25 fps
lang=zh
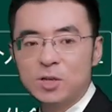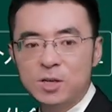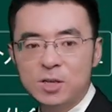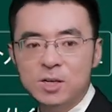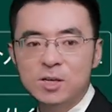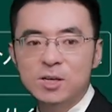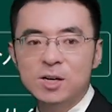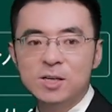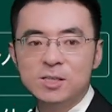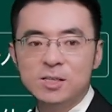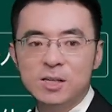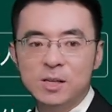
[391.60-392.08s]
不是
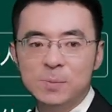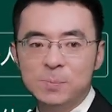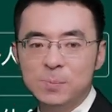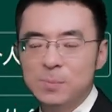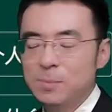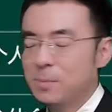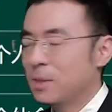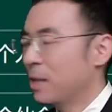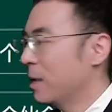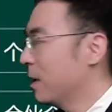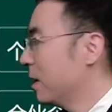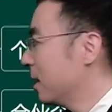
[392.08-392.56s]
个
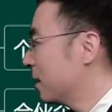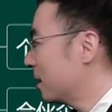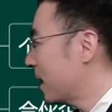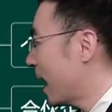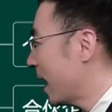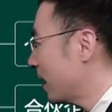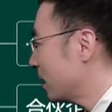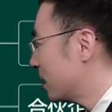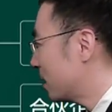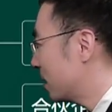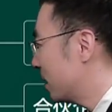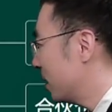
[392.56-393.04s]
人，
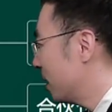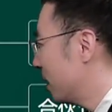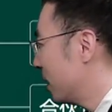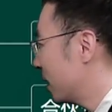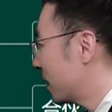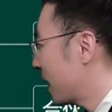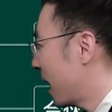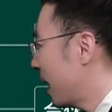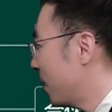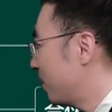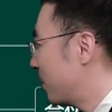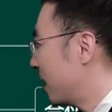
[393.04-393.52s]
但是
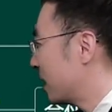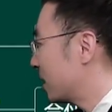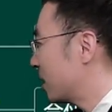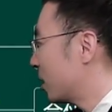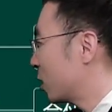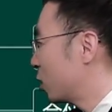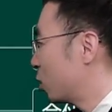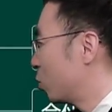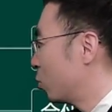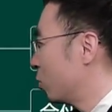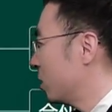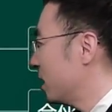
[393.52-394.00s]
它本
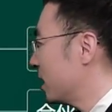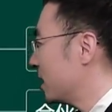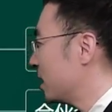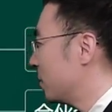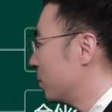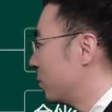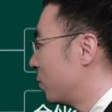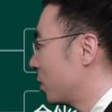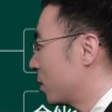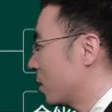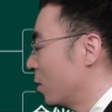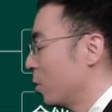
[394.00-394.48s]
身独立
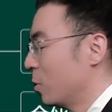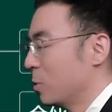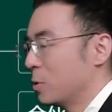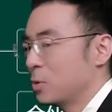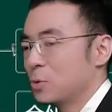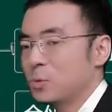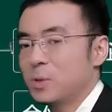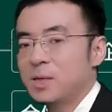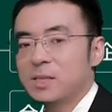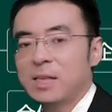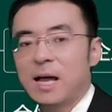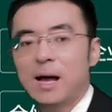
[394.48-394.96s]
性不够，
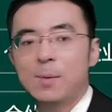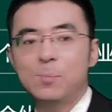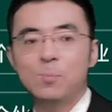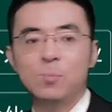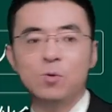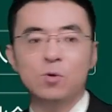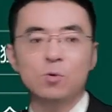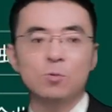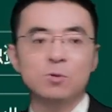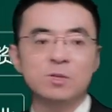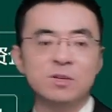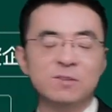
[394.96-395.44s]
所以它
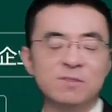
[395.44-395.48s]
不